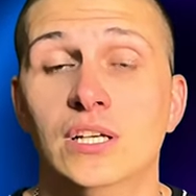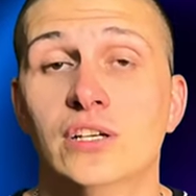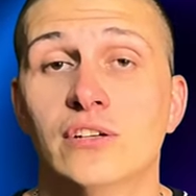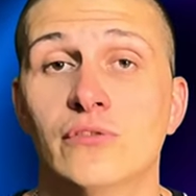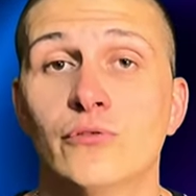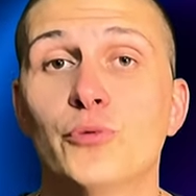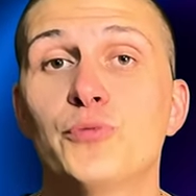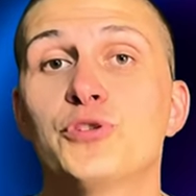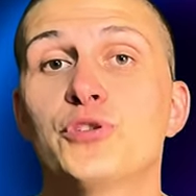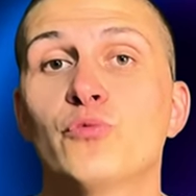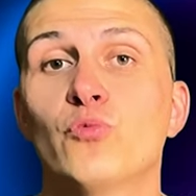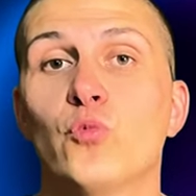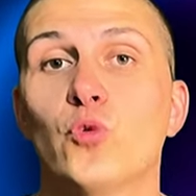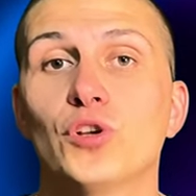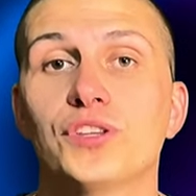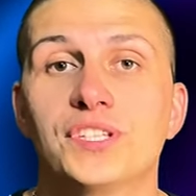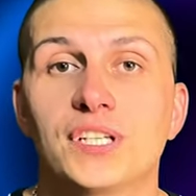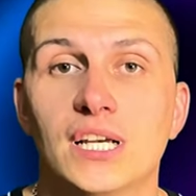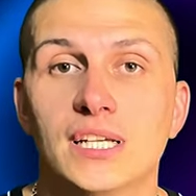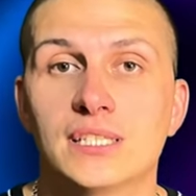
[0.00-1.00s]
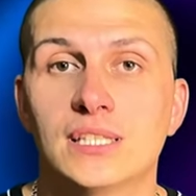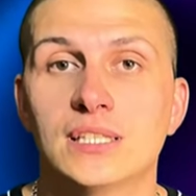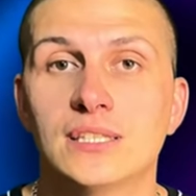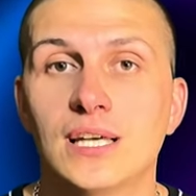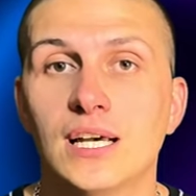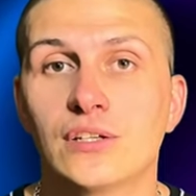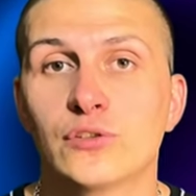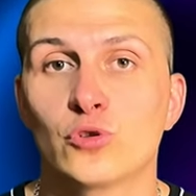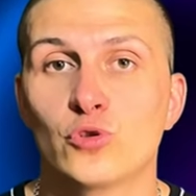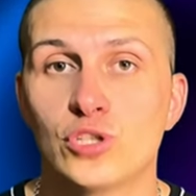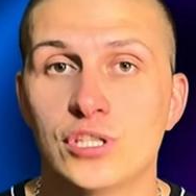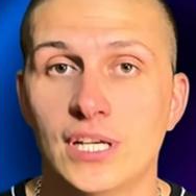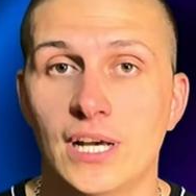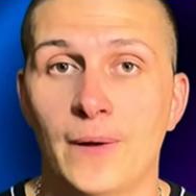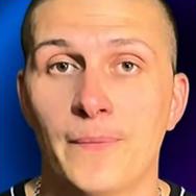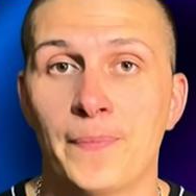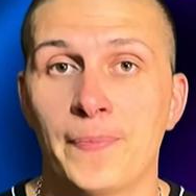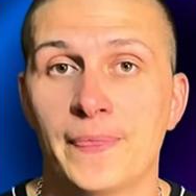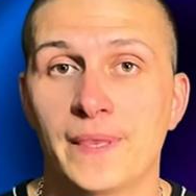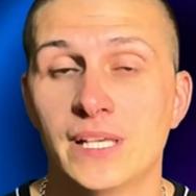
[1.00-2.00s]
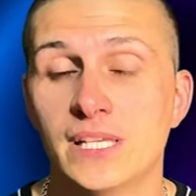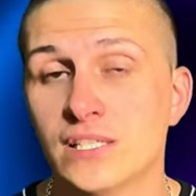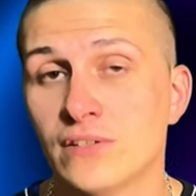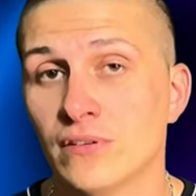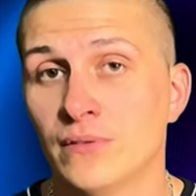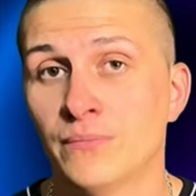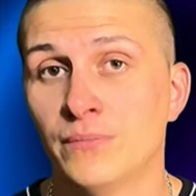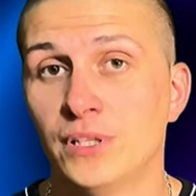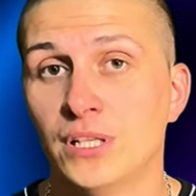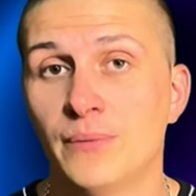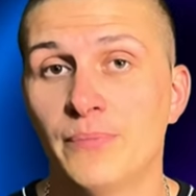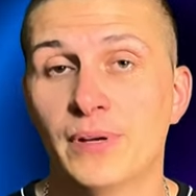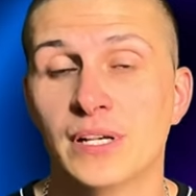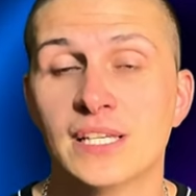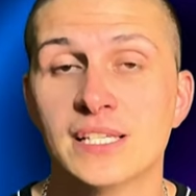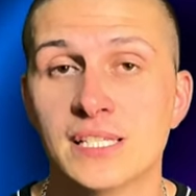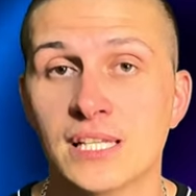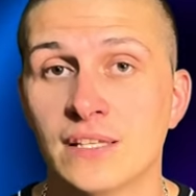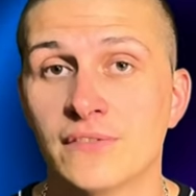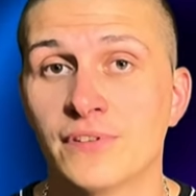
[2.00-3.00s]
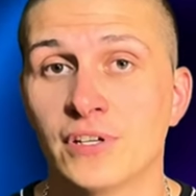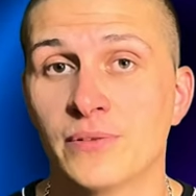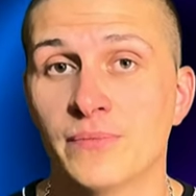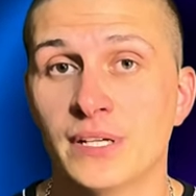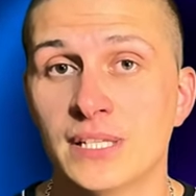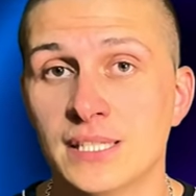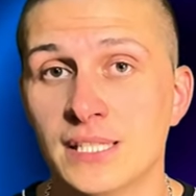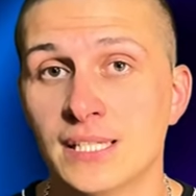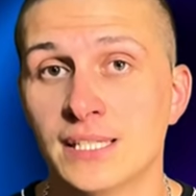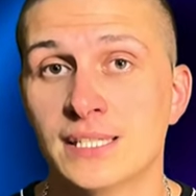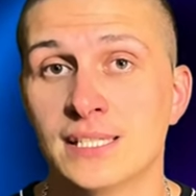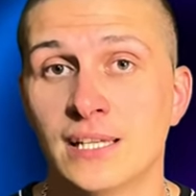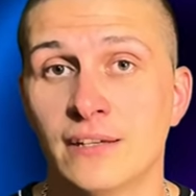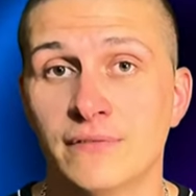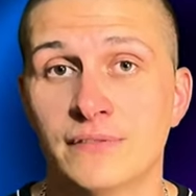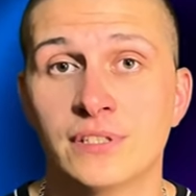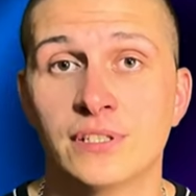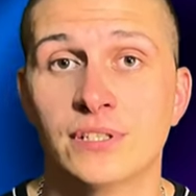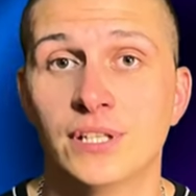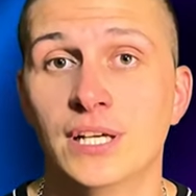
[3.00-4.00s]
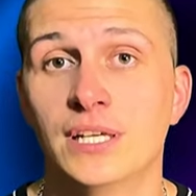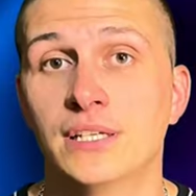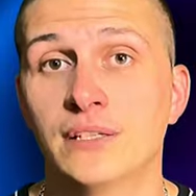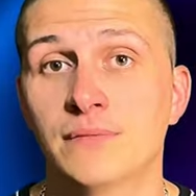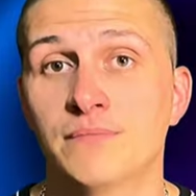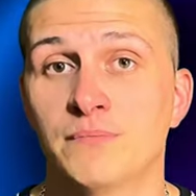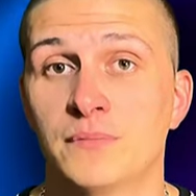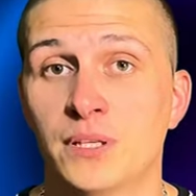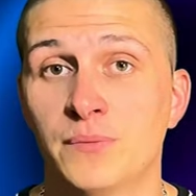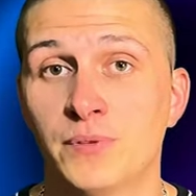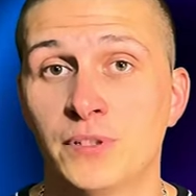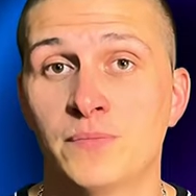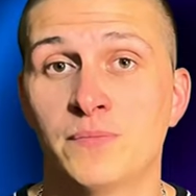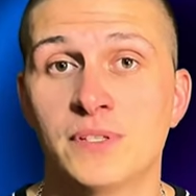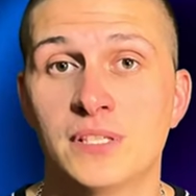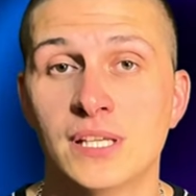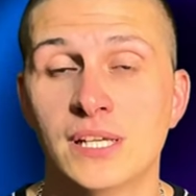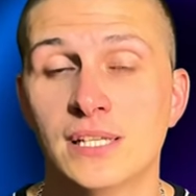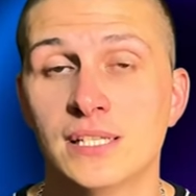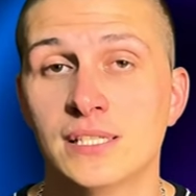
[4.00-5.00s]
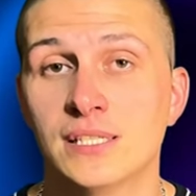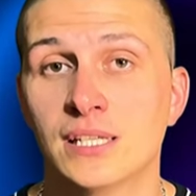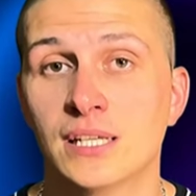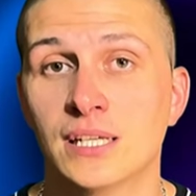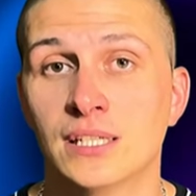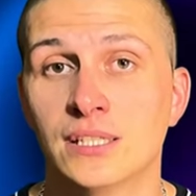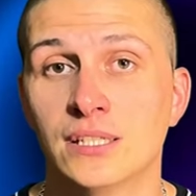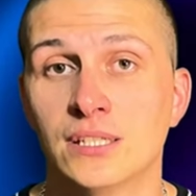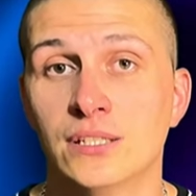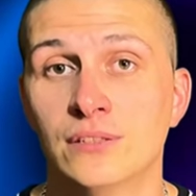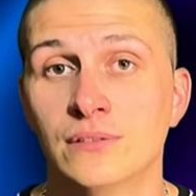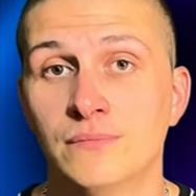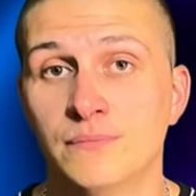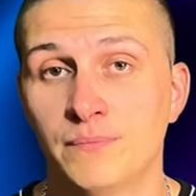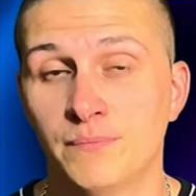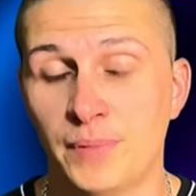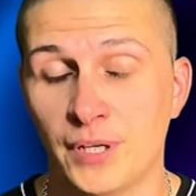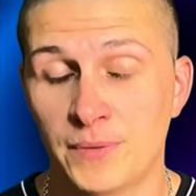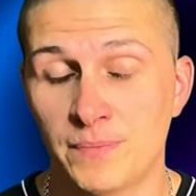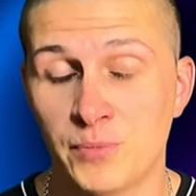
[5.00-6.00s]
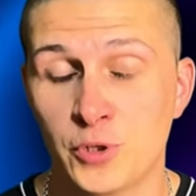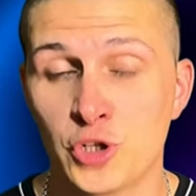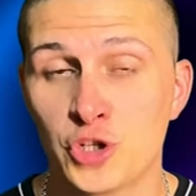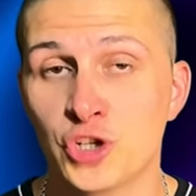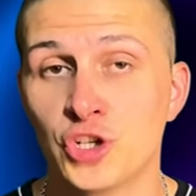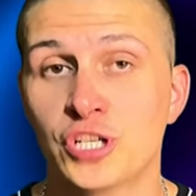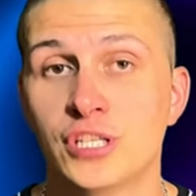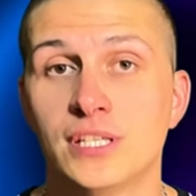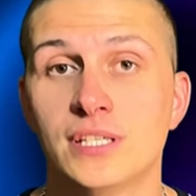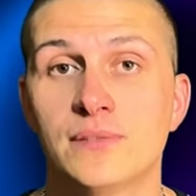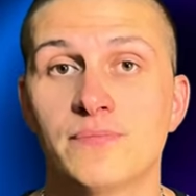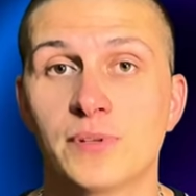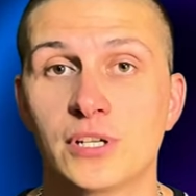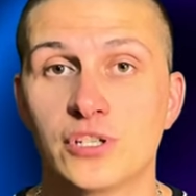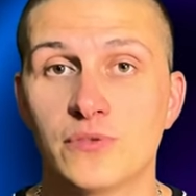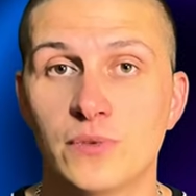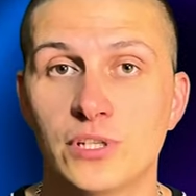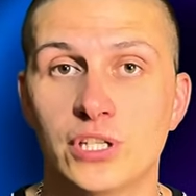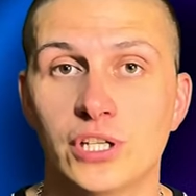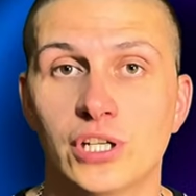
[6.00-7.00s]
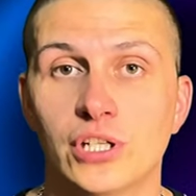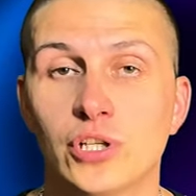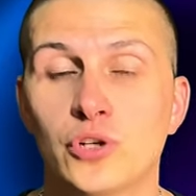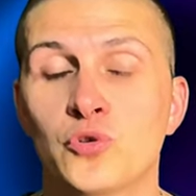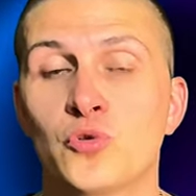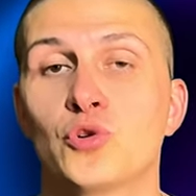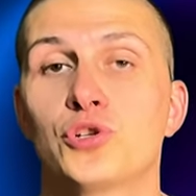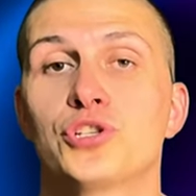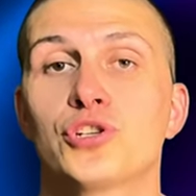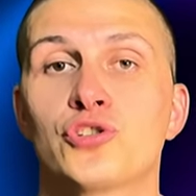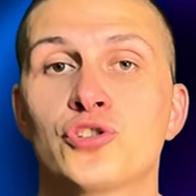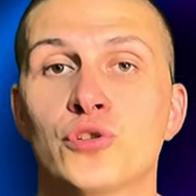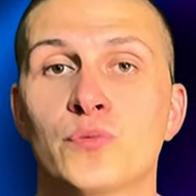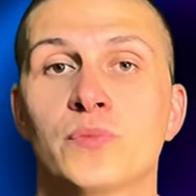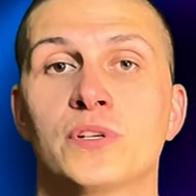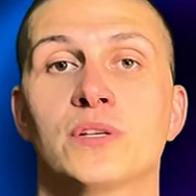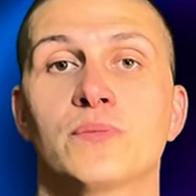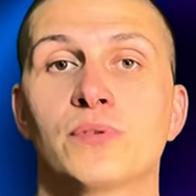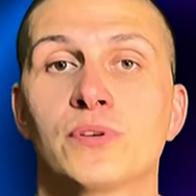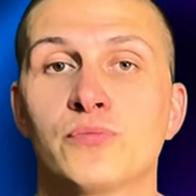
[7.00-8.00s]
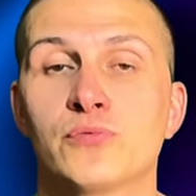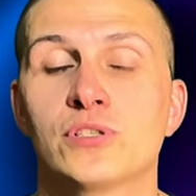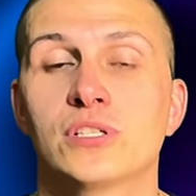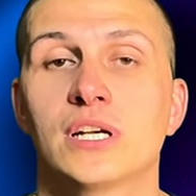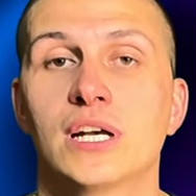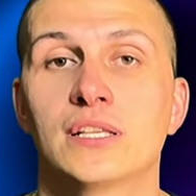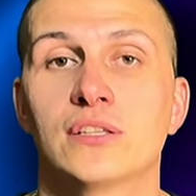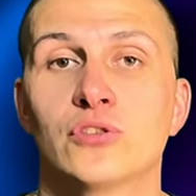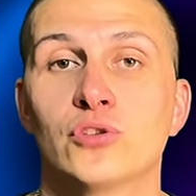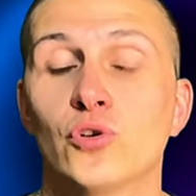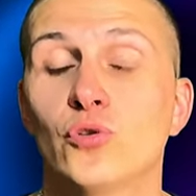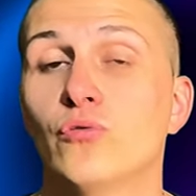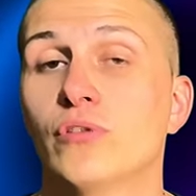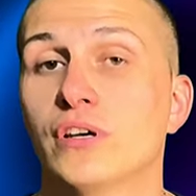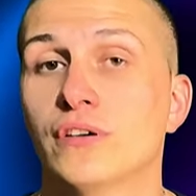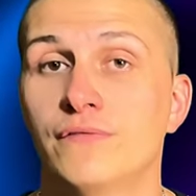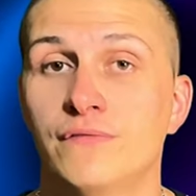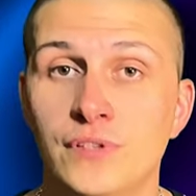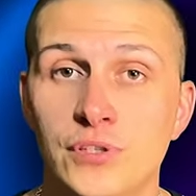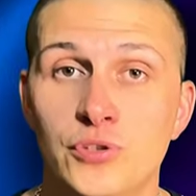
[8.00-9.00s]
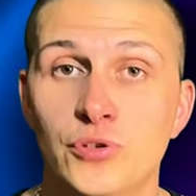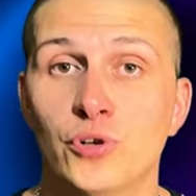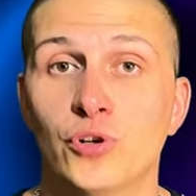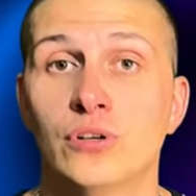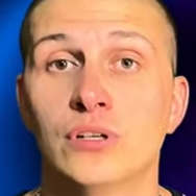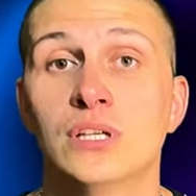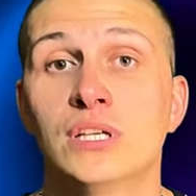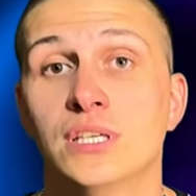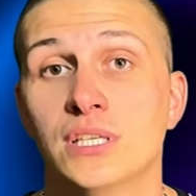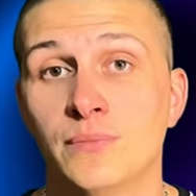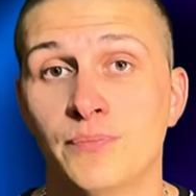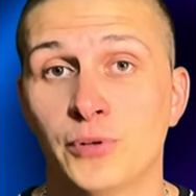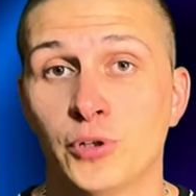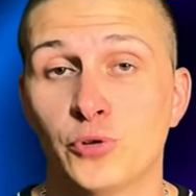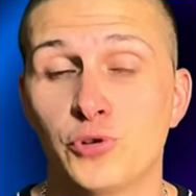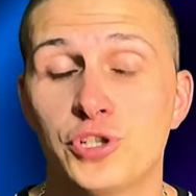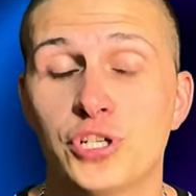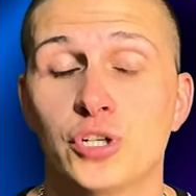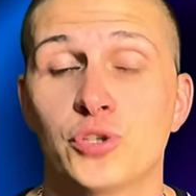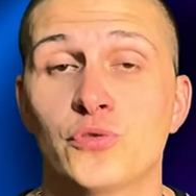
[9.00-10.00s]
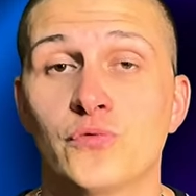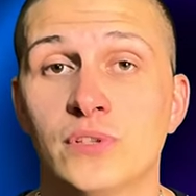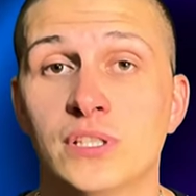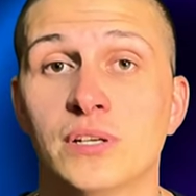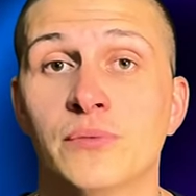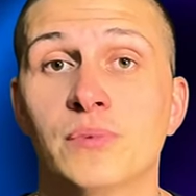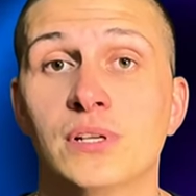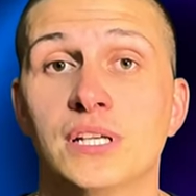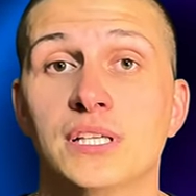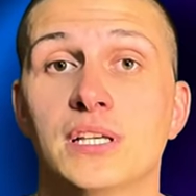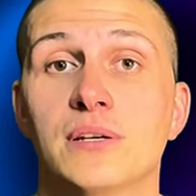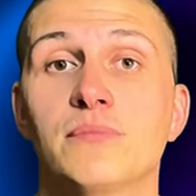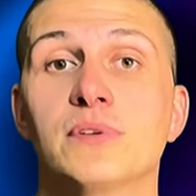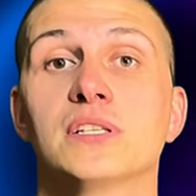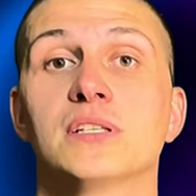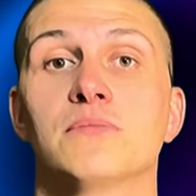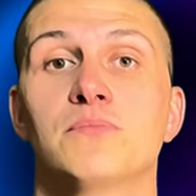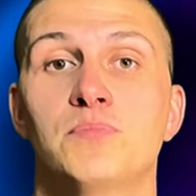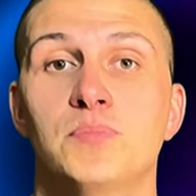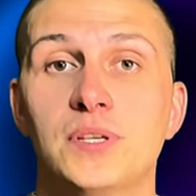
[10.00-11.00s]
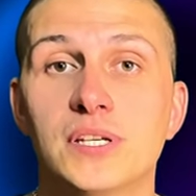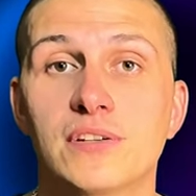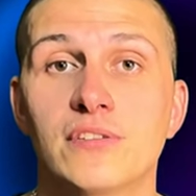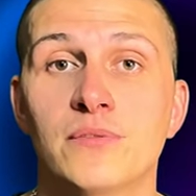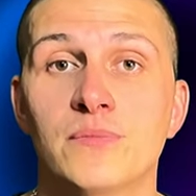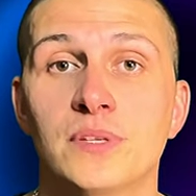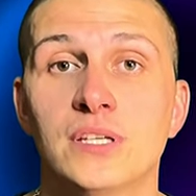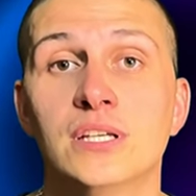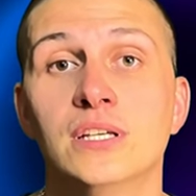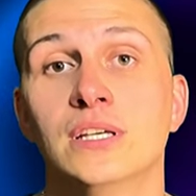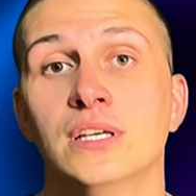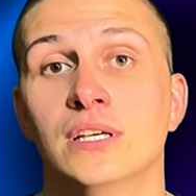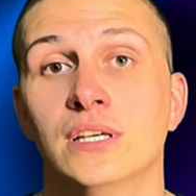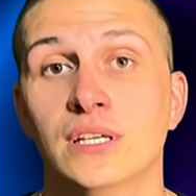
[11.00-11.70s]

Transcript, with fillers: В общем, вот как-то так, друзья. Если вам была полезная информация, ставьте лайк. Не подписались на канал? Подпишитесь, прожмите колокольчик, чтобы не пропускать новые видео и получать уведомления об этом первыми.